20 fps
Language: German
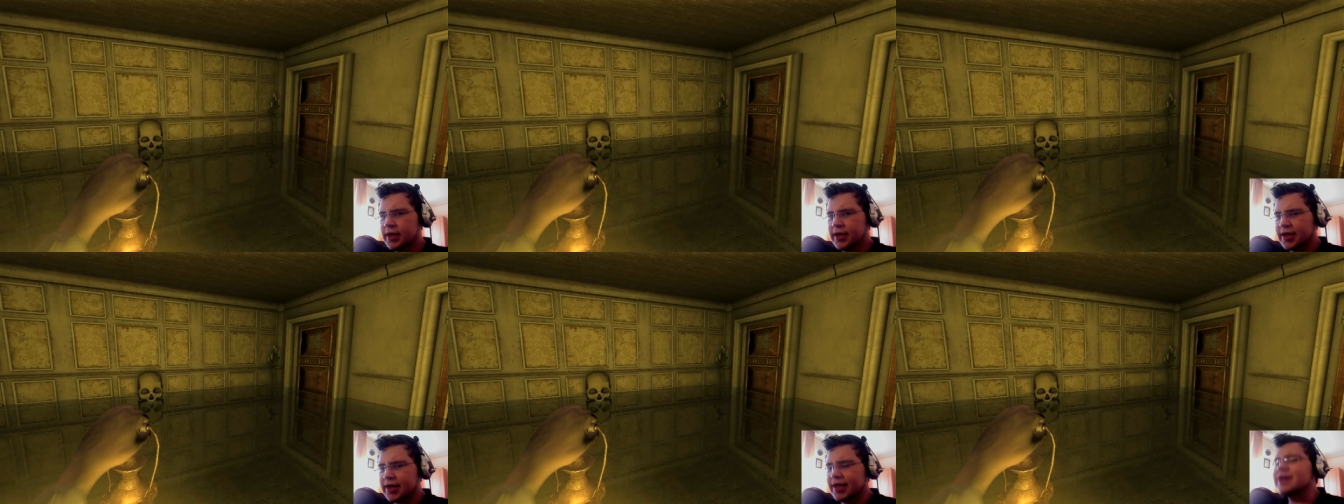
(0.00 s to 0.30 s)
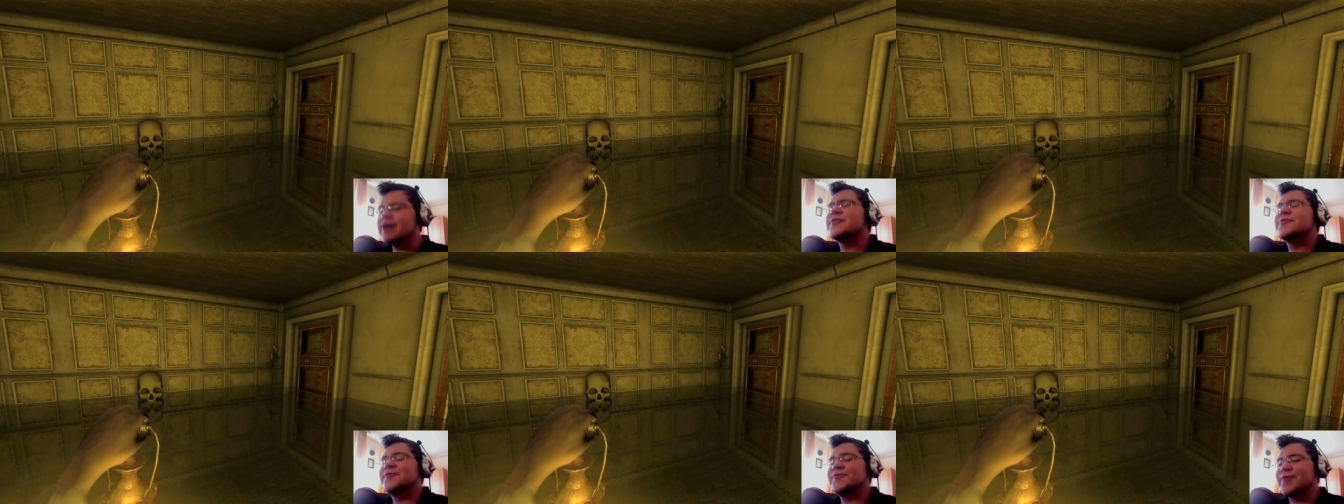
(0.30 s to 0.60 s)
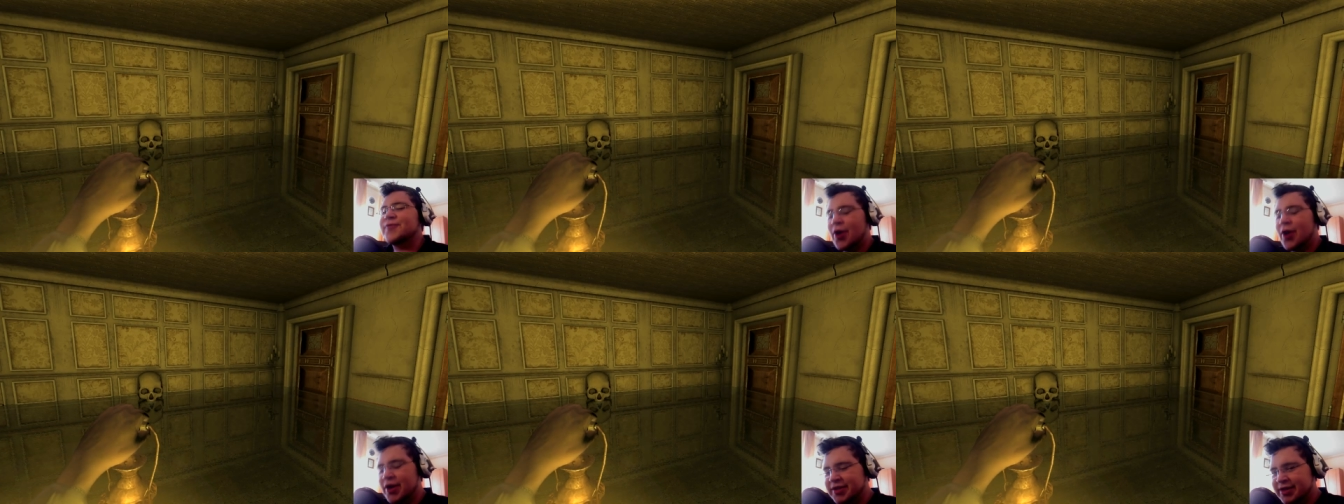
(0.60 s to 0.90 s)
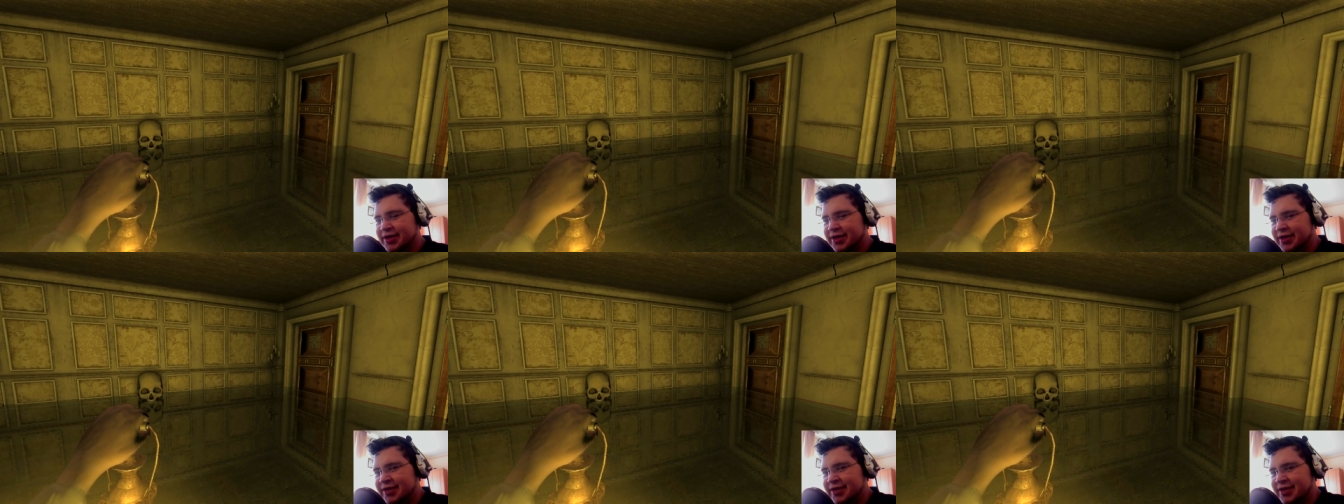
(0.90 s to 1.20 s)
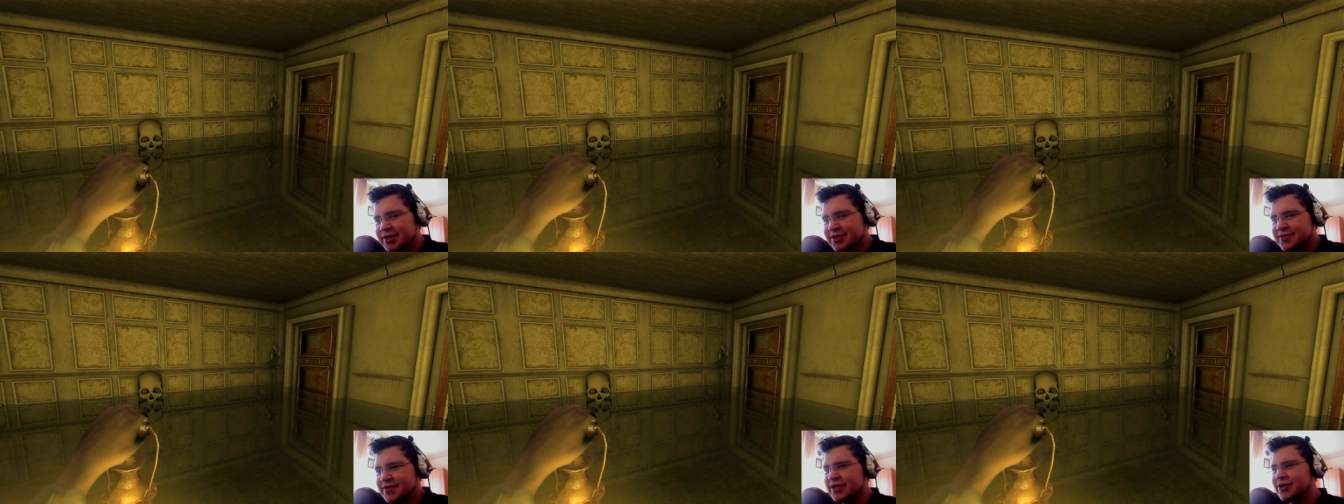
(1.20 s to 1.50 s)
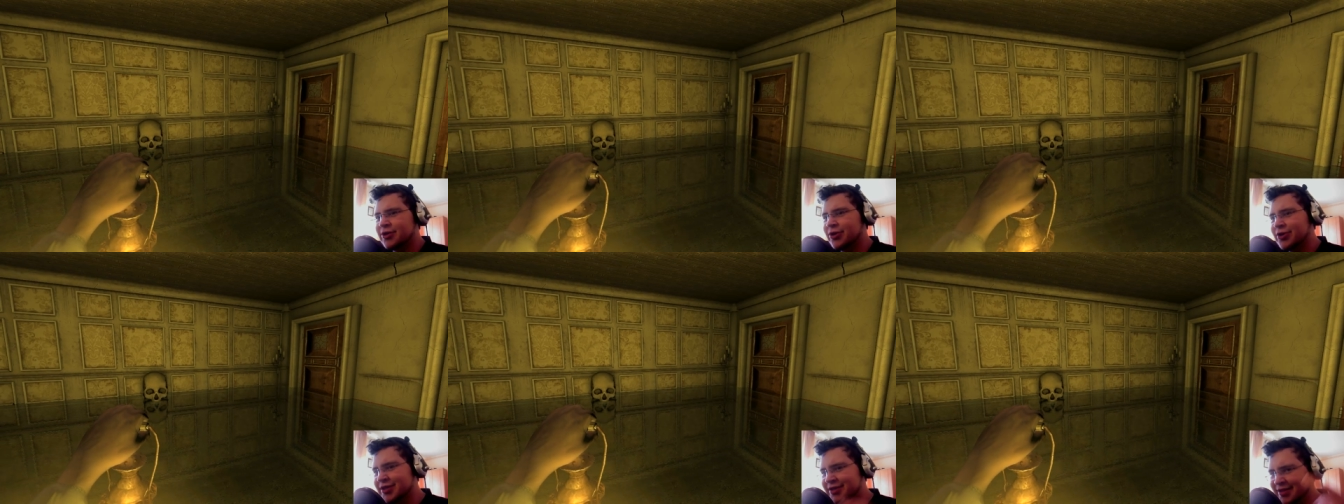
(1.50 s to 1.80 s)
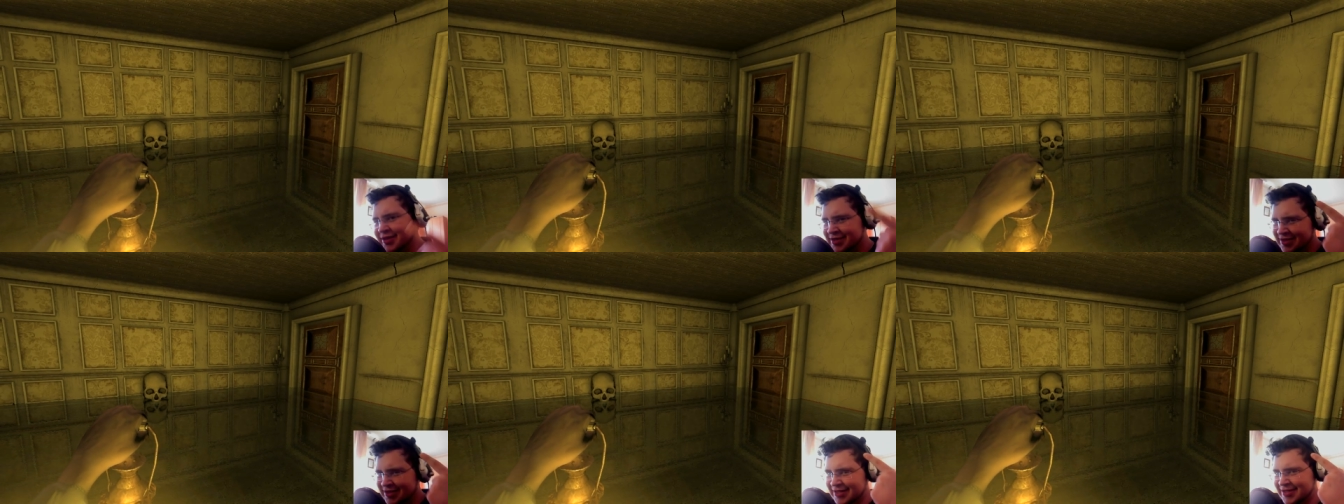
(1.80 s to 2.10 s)
Hey Freunde, hier ist wieder Holly,
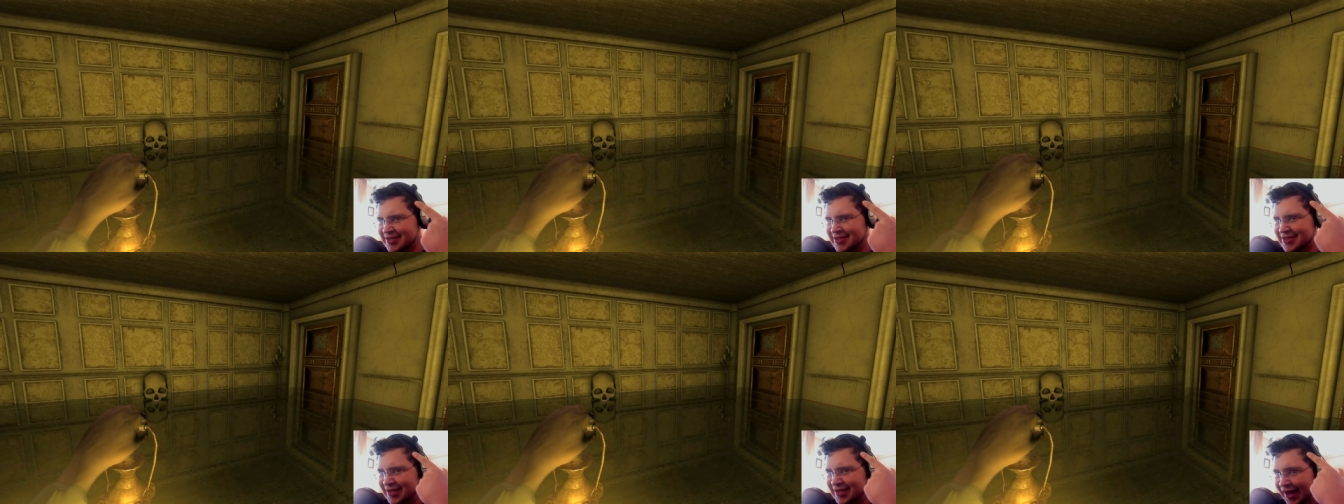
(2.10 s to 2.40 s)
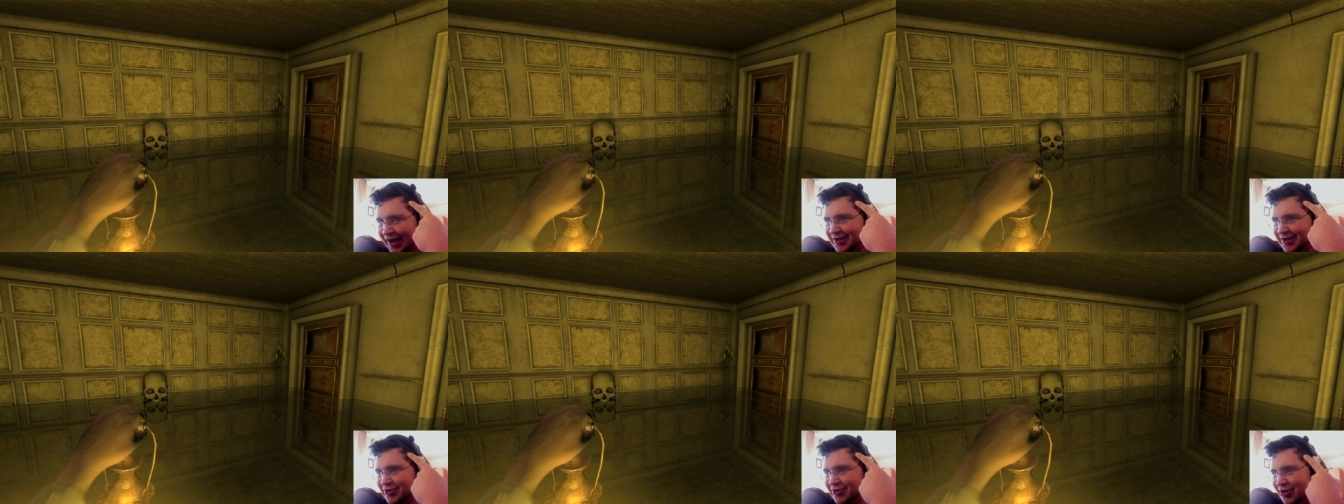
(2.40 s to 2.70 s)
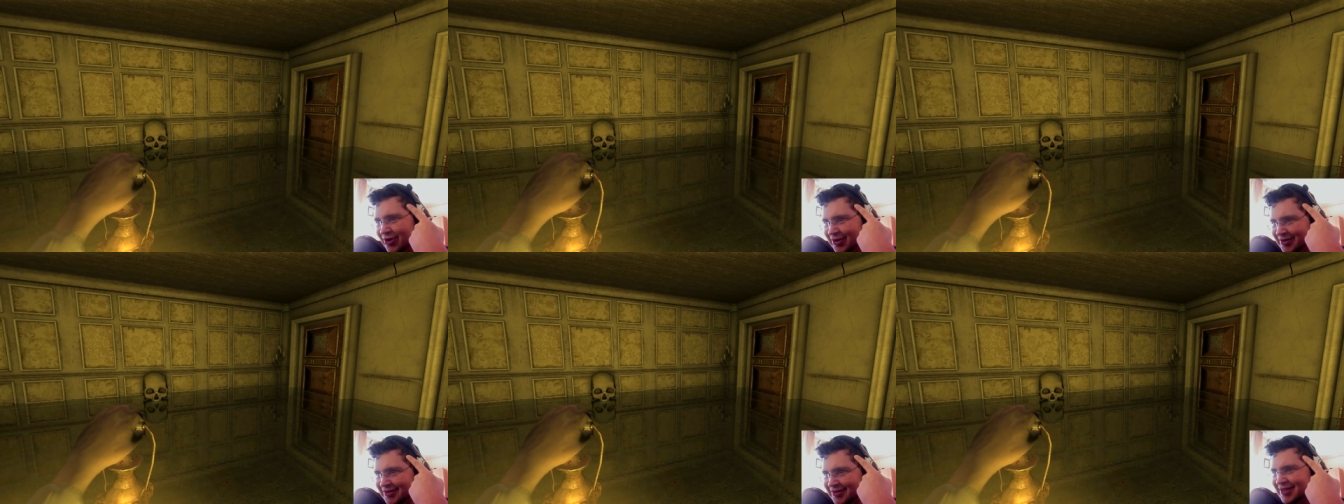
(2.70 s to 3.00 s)
das letzte Einhorn.